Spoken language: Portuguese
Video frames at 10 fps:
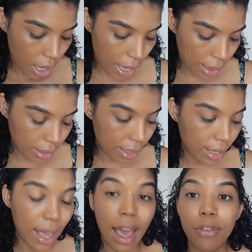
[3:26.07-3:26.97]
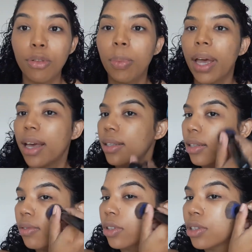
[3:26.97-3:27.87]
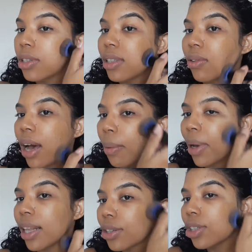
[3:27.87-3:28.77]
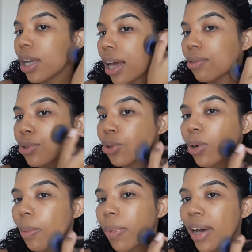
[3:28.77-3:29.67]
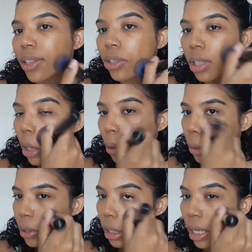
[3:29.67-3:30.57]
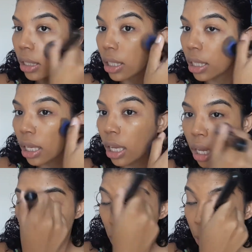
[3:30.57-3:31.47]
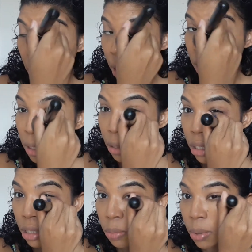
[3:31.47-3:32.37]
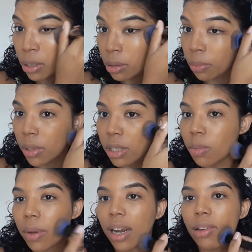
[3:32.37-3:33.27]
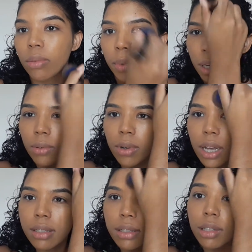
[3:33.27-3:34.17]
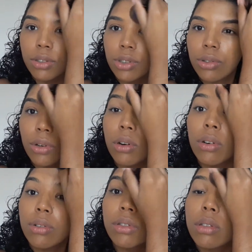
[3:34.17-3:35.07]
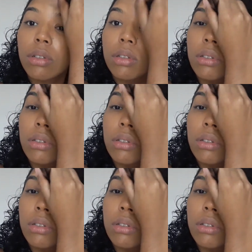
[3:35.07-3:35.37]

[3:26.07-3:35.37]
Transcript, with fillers: Ela tem FPS 25. A embalagem é um show à parte, né? Eu coloquei aqui mais dois pumps para cobrir o restante do rosto.